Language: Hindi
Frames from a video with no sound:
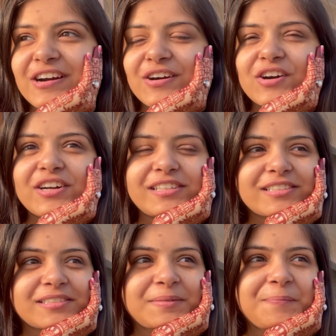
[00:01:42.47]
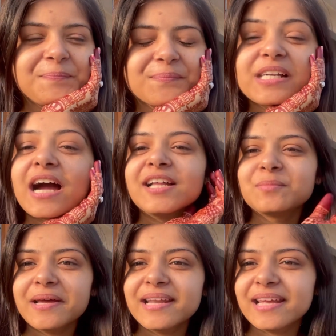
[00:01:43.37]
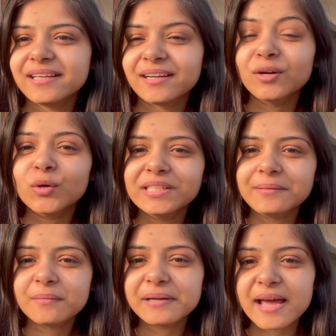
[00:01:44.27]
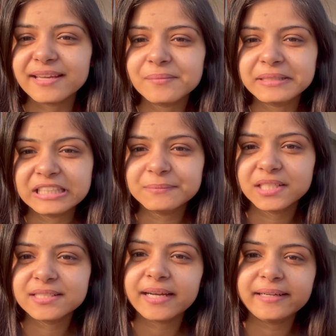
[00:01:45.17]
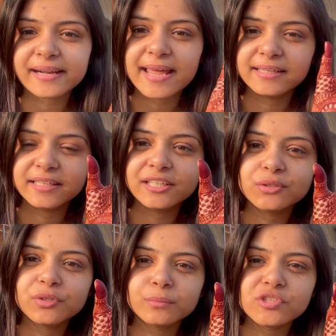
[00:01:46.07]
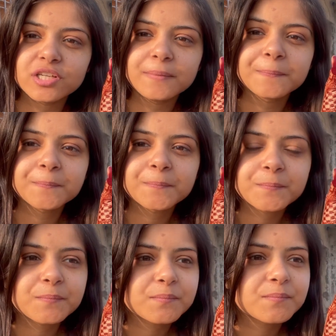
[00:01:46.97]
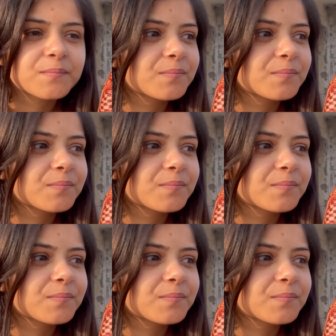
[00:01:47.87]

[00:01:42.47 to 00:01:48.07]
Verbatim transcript: और आज मैंने एक रंगोली बनाई है मतलब जस्ट एक ट्रायल के लिए क्योंकि मुझे क्या जला दिया